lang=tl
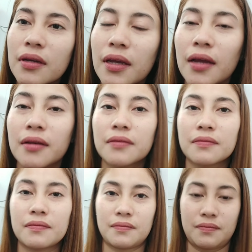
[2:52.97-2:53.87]
Ayan.
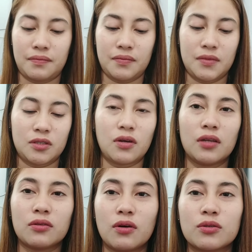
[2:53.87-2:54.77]
So,
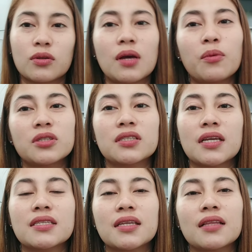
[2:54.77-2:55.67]
ito, suitable siya
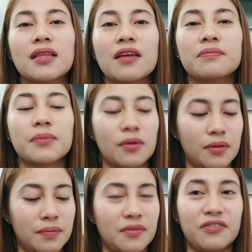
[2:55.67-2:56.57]
sa skin type ko.
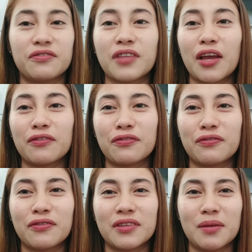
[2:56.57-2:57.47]
Type.
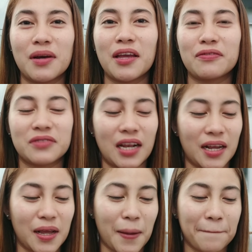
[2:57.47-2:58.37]
'di ba? F eh,
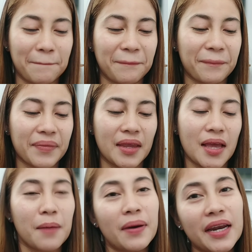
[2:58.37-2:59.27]
talaga.
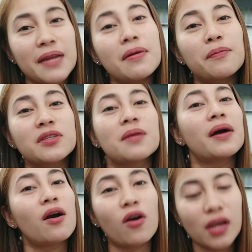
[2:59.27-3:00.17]
Para naman po sa
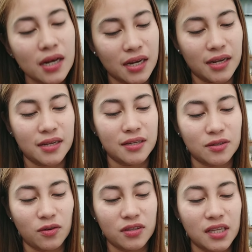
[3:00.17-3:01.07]
mga oily,
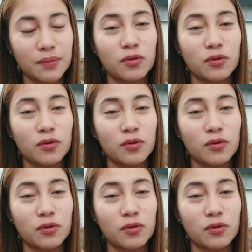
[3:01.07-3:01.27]
so hindi